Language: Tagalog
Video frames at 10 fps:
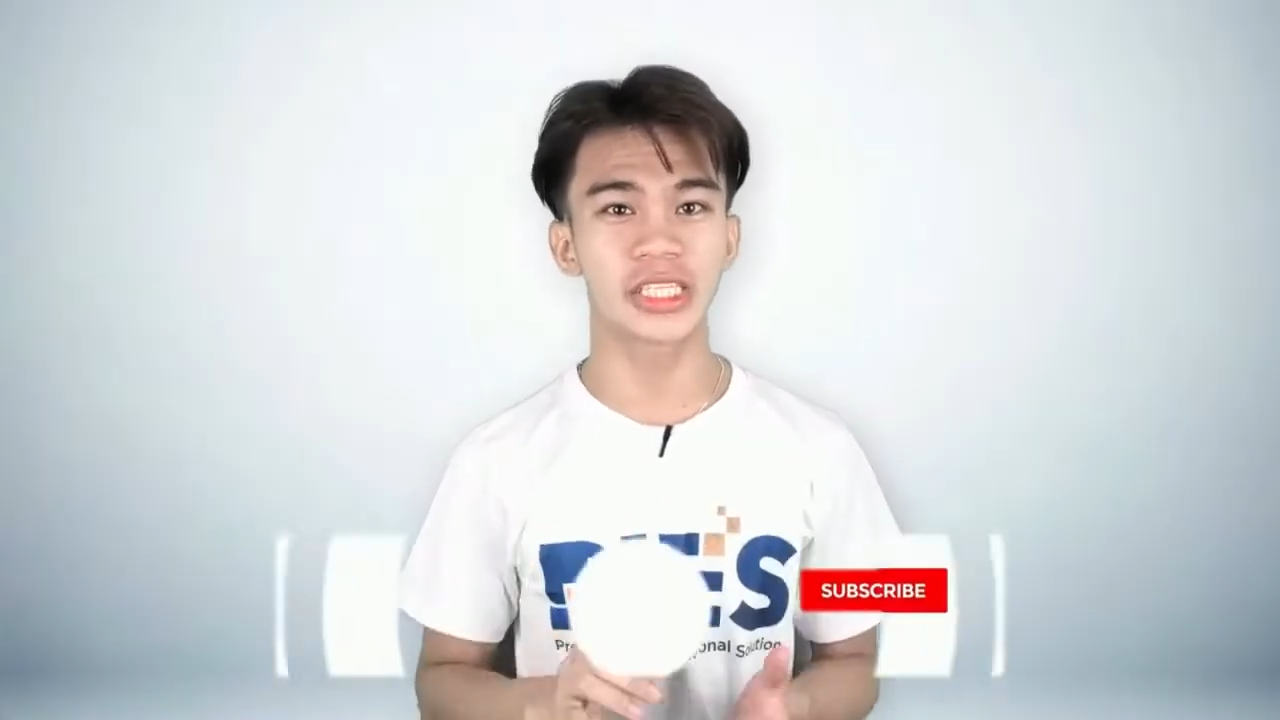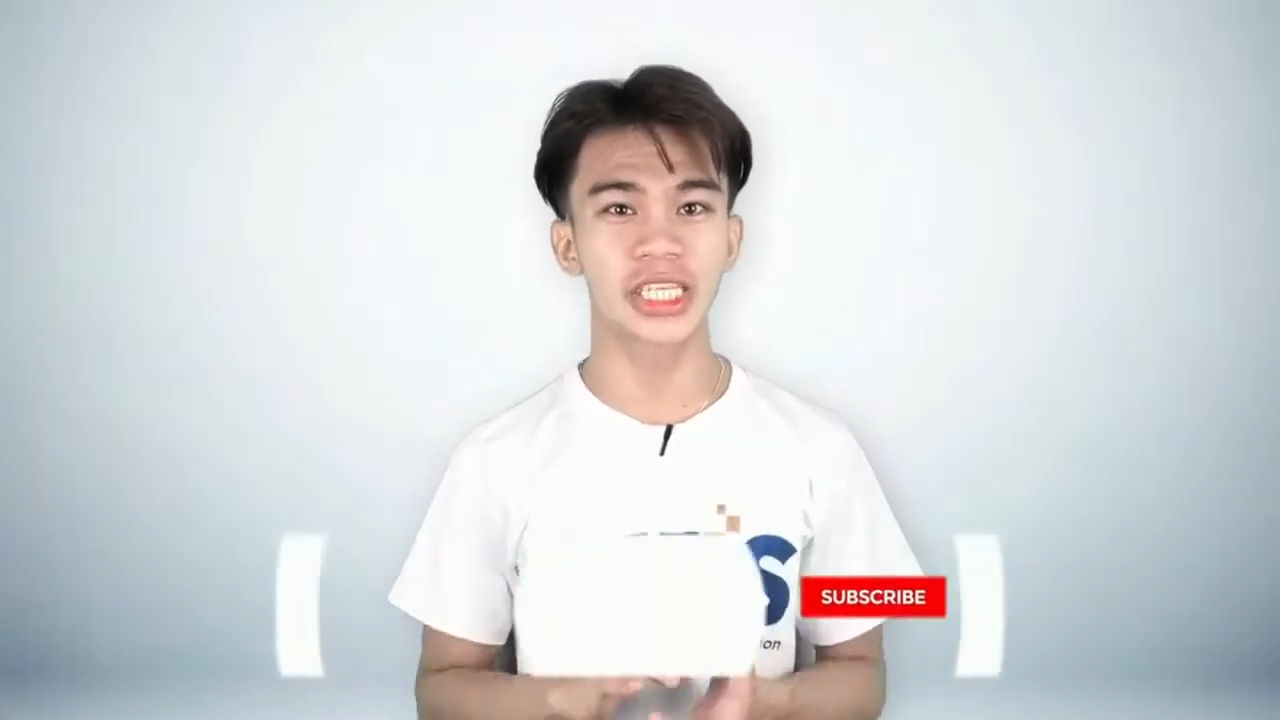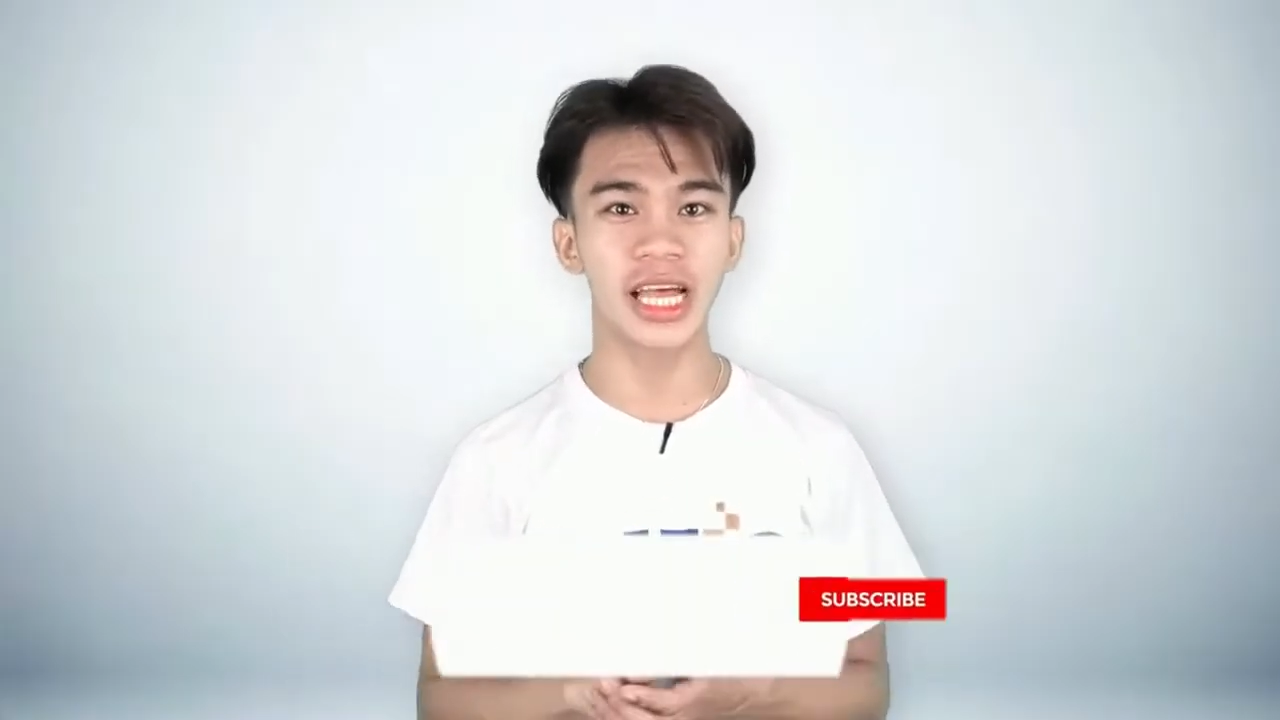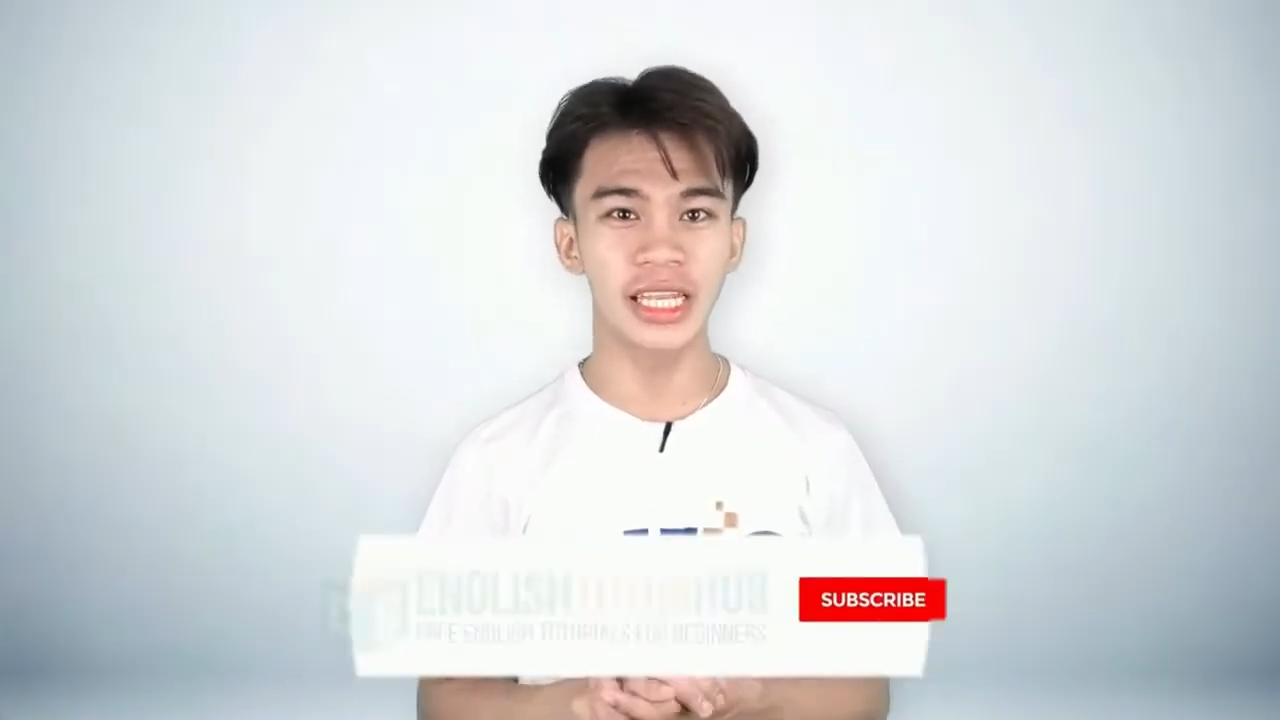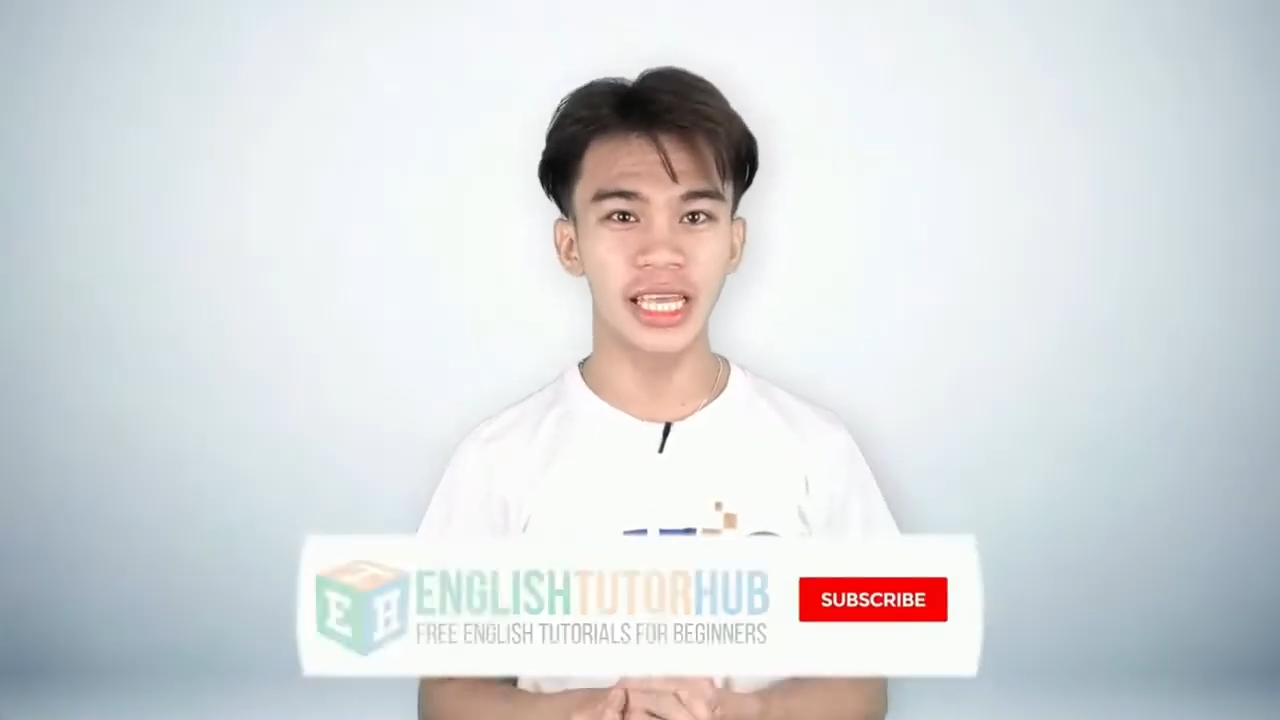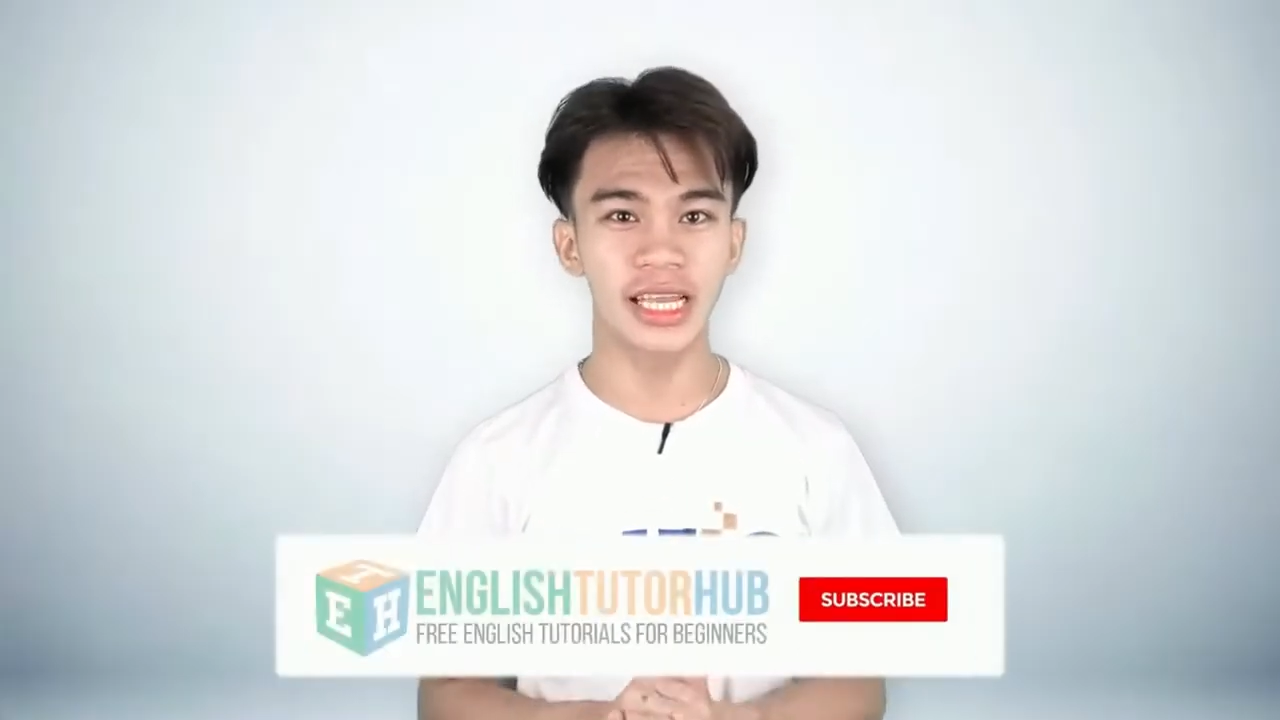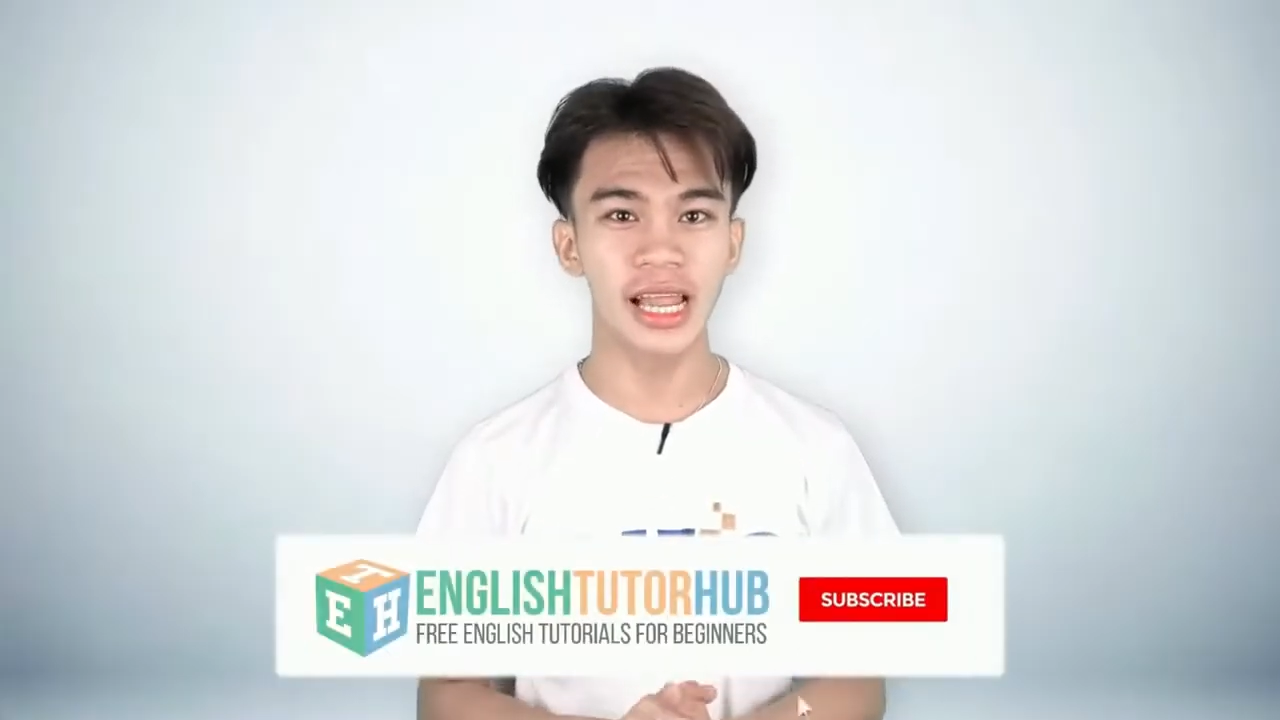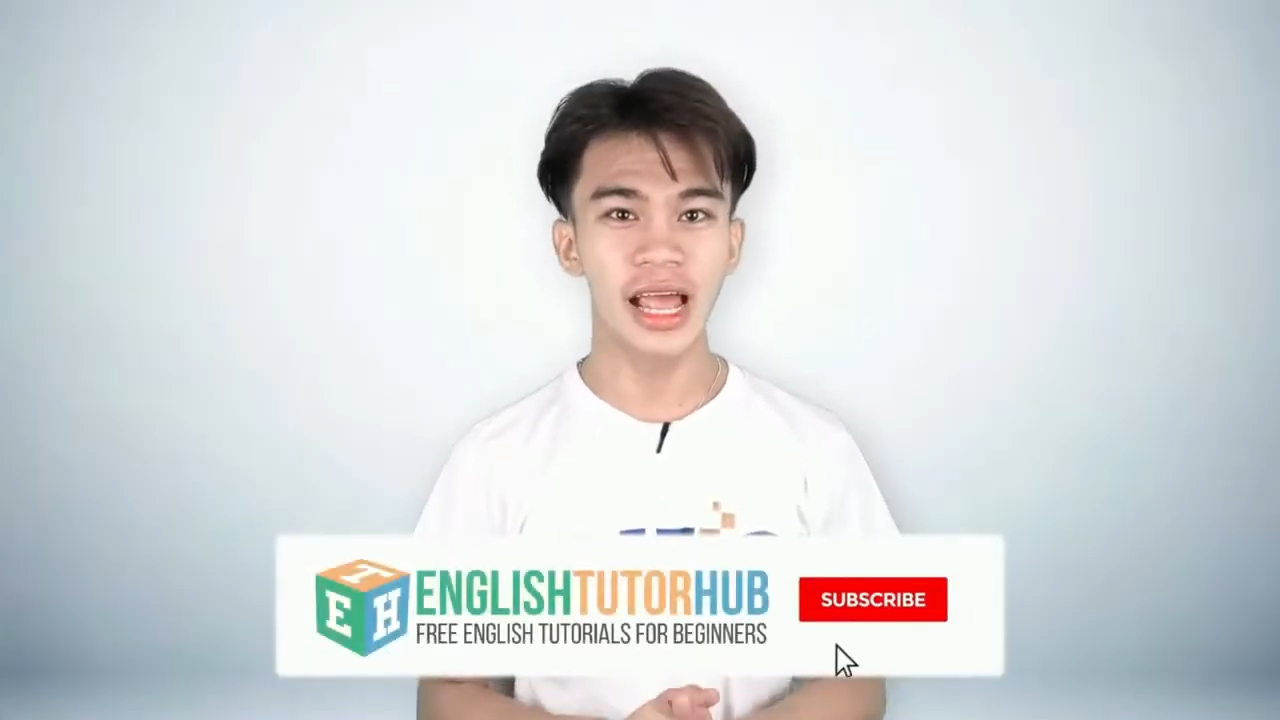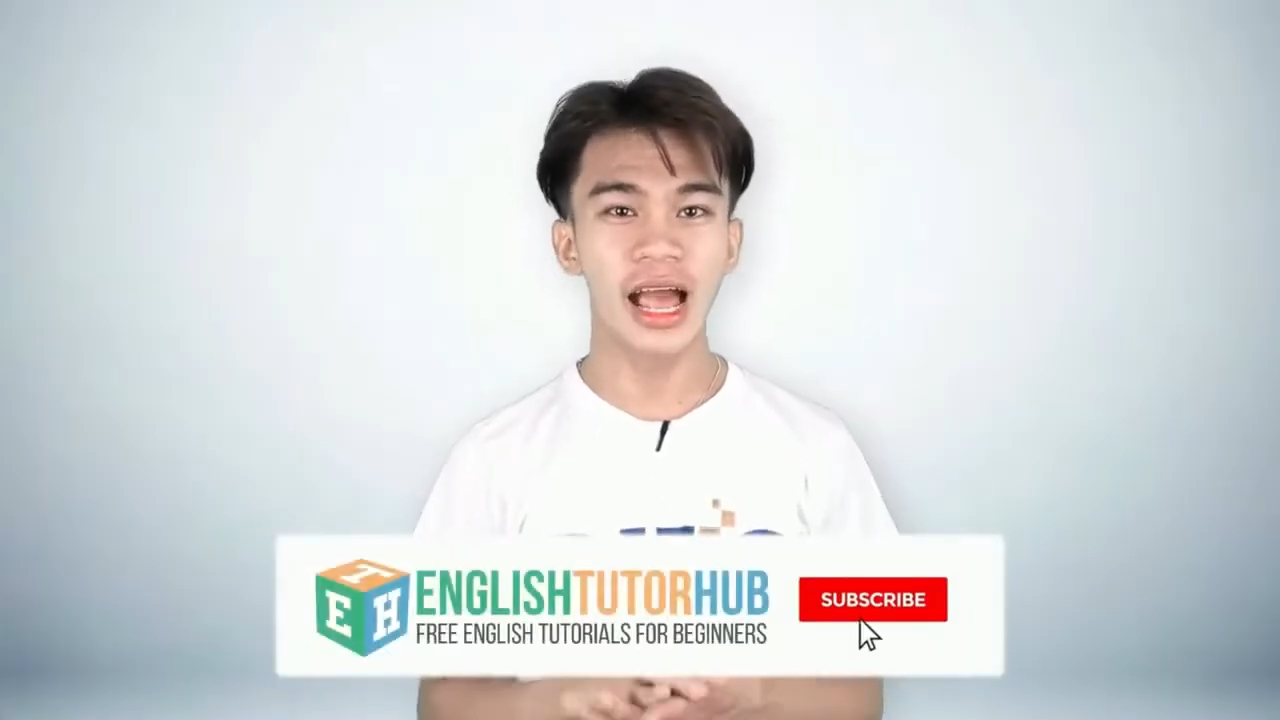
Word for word: channel